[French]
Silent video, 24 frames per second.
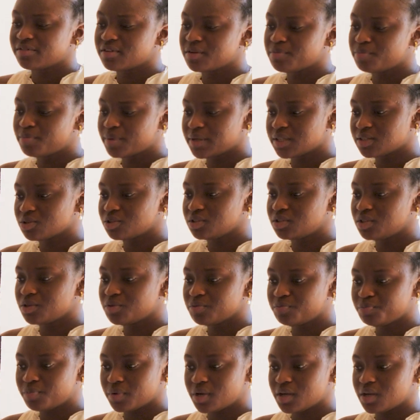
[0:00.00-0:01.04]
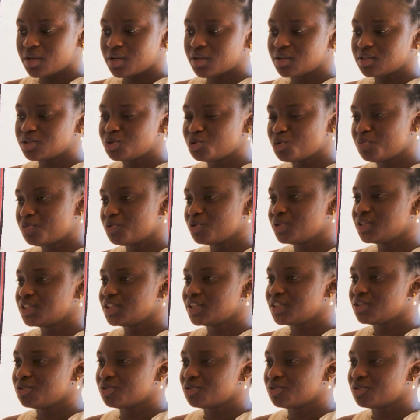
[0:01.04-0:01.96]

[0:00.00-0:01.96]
avez présenté ce projet